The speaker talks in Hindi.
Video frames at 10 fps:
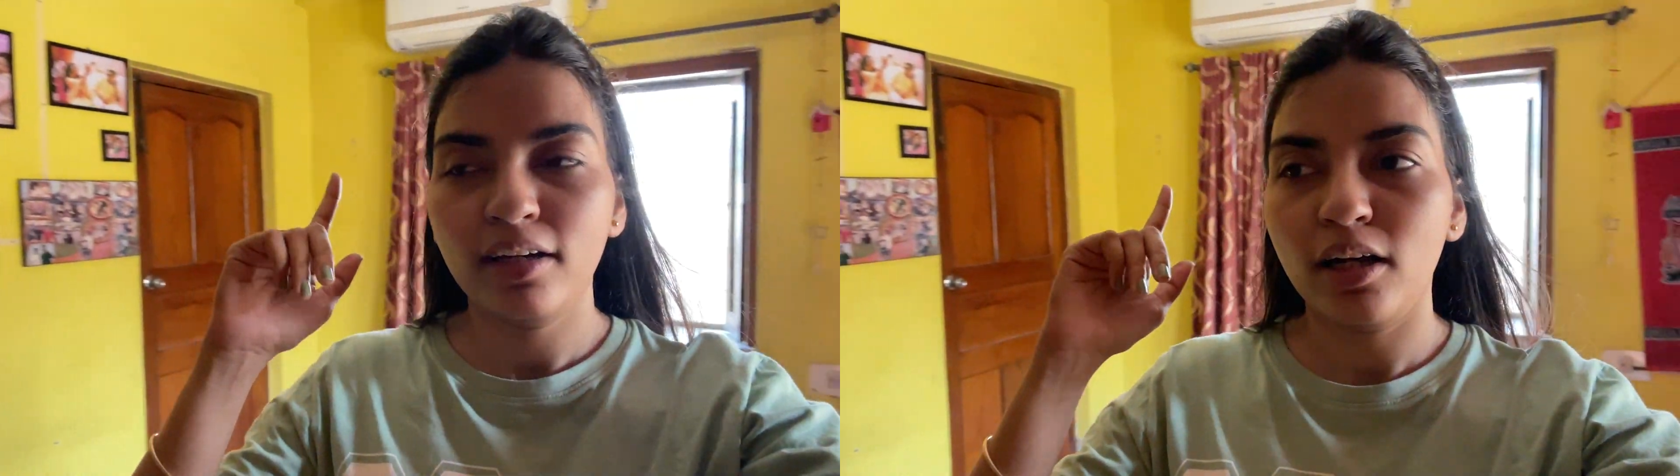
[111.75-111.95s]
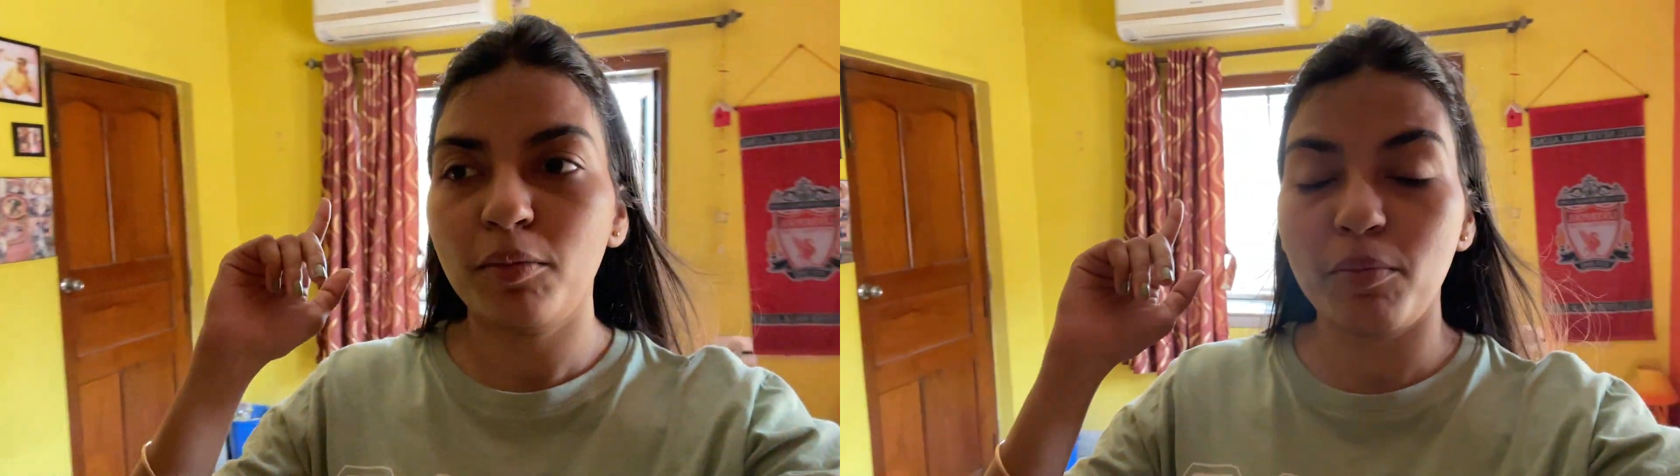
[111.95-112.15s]

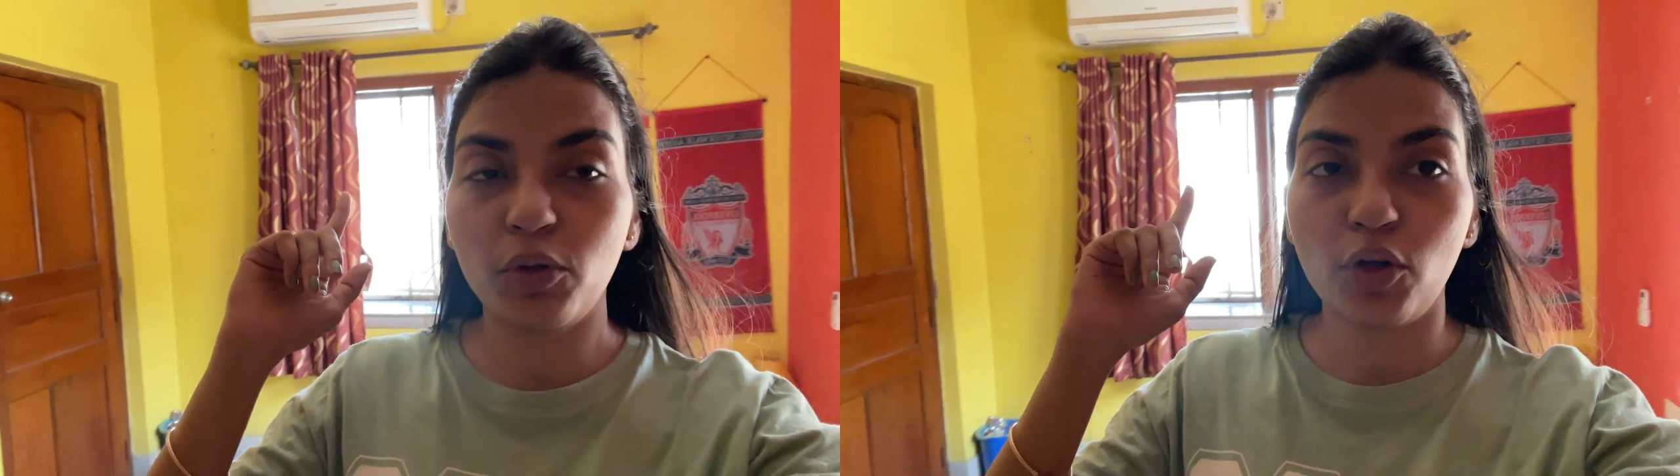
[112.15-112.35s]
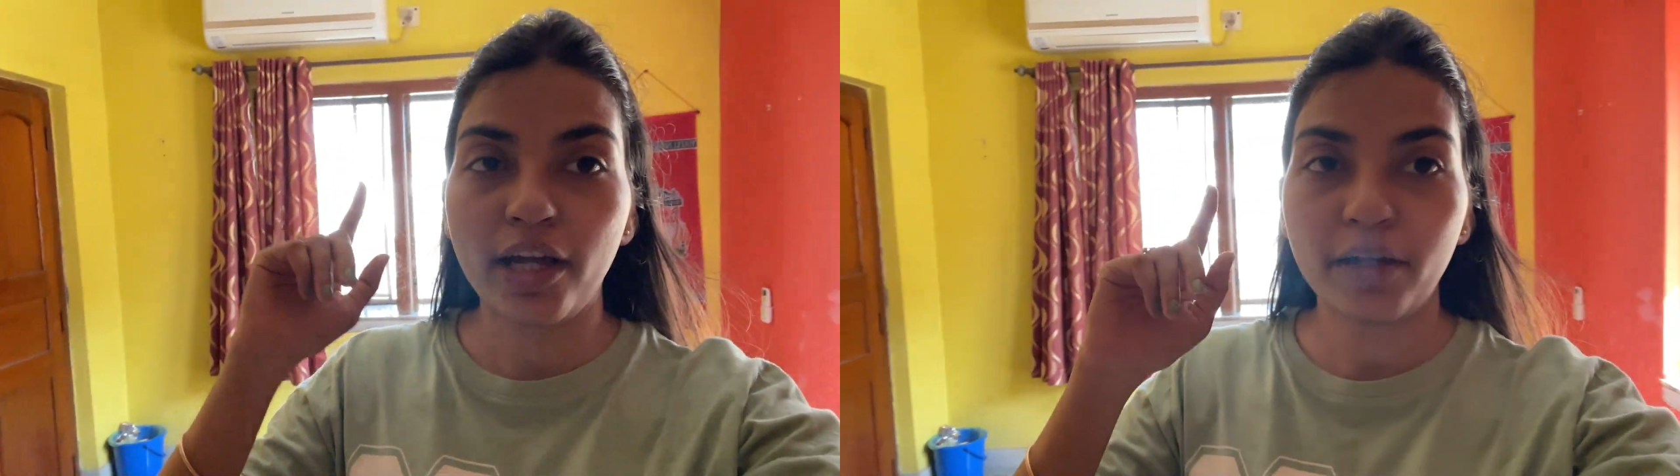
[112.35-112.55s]
अब हम
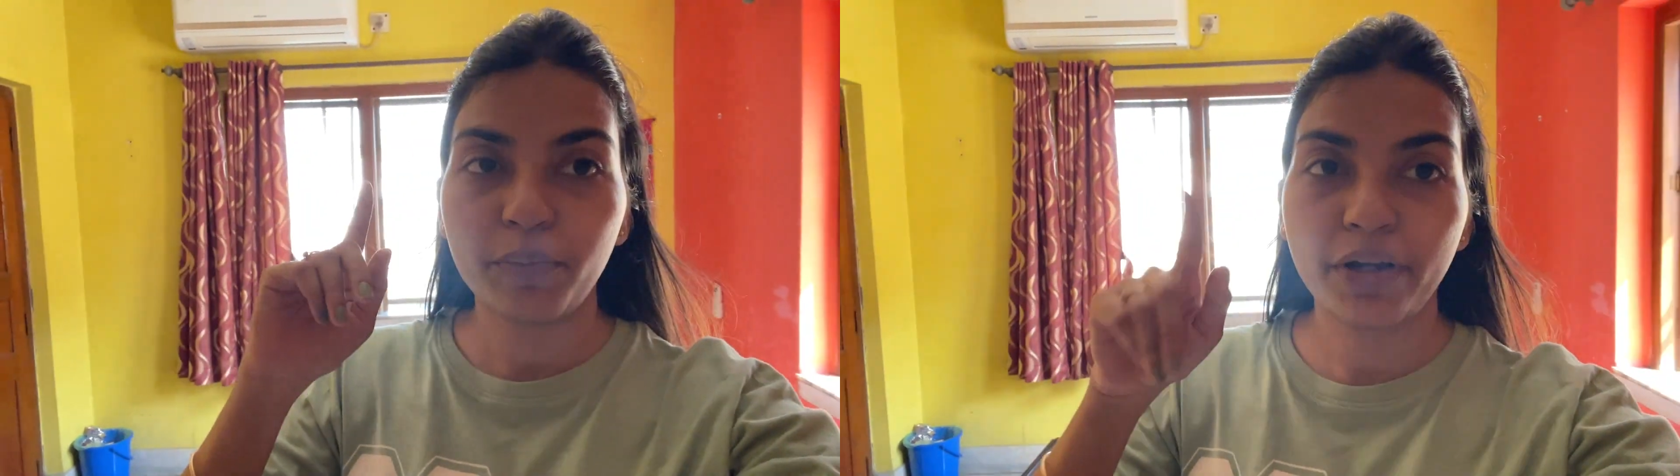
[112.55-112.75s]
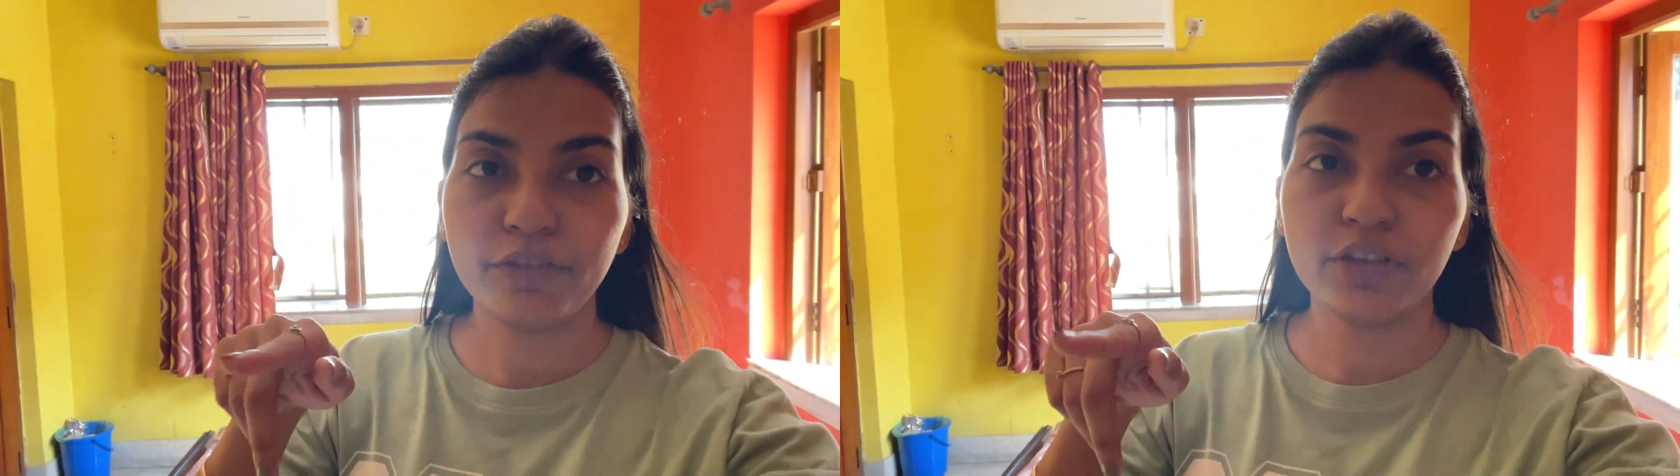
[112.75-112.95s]
लोग खाएंगे
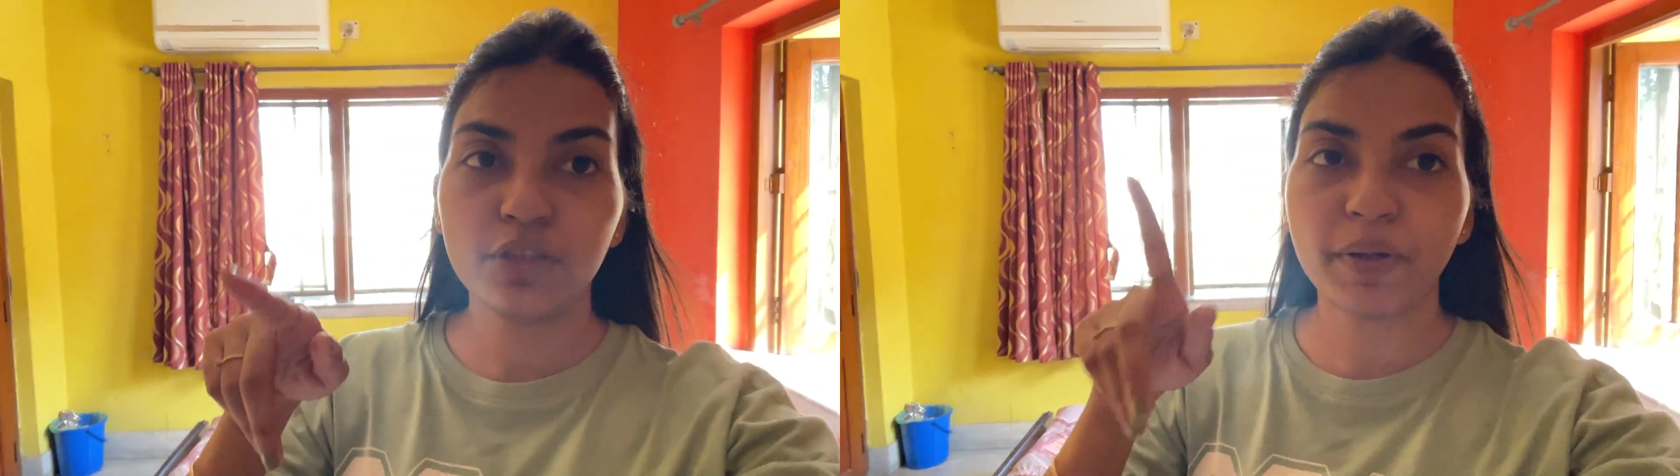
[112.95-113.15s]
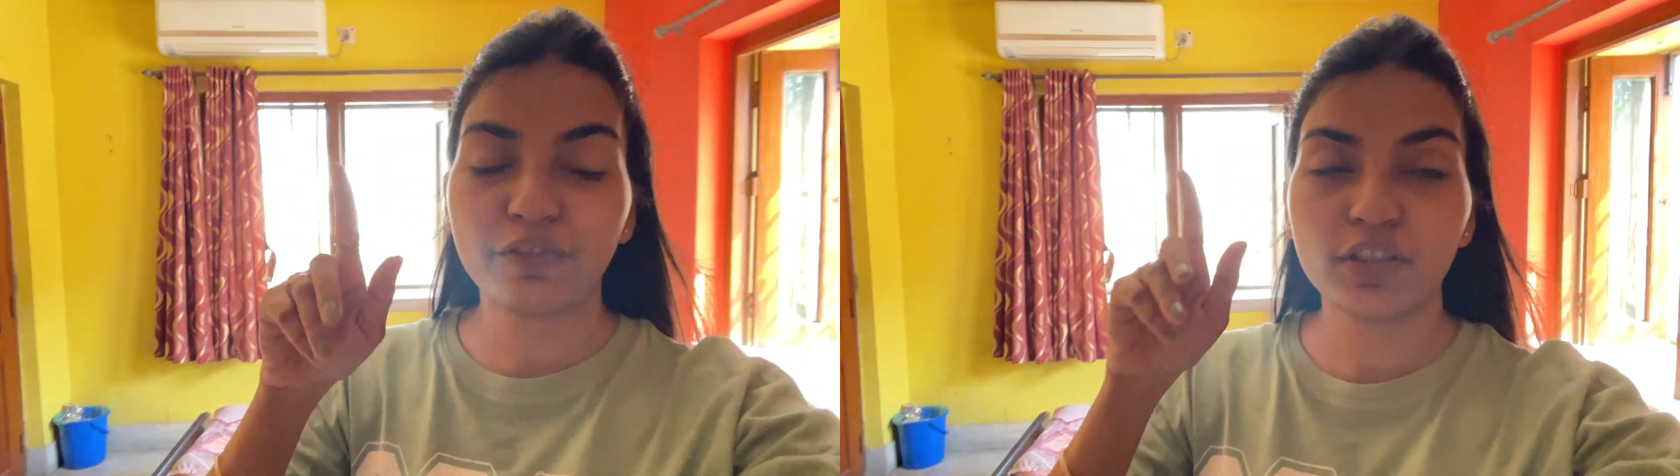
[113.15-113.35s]
ब्रेकफास्ट
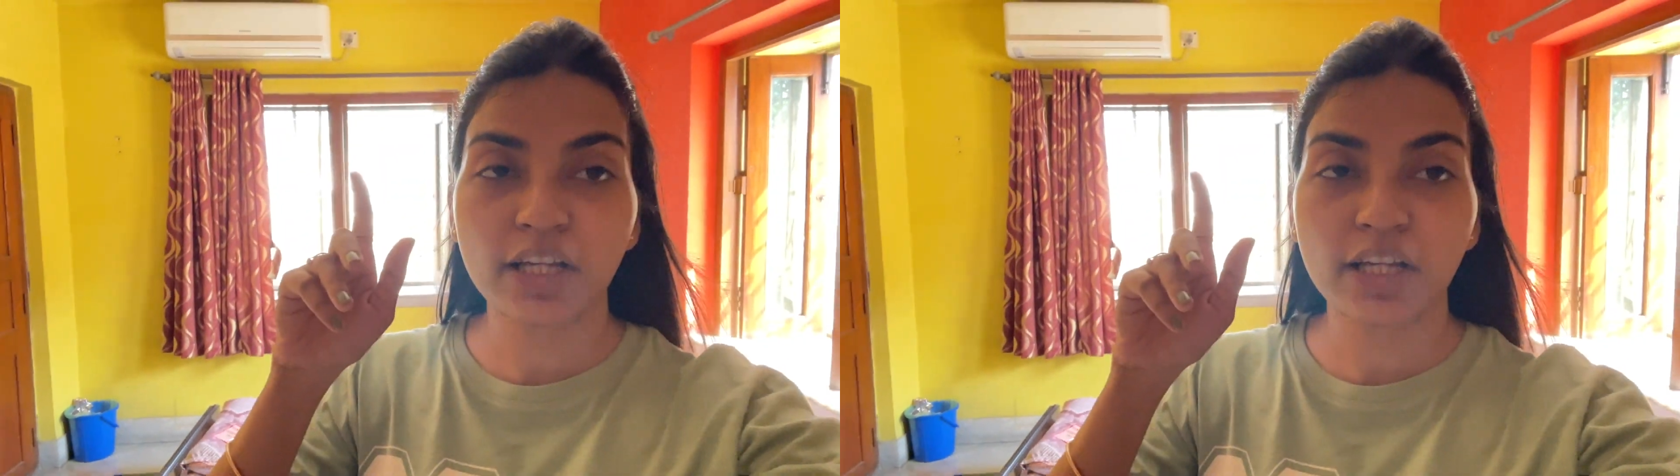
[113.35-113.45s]
ब्रेकफास्ट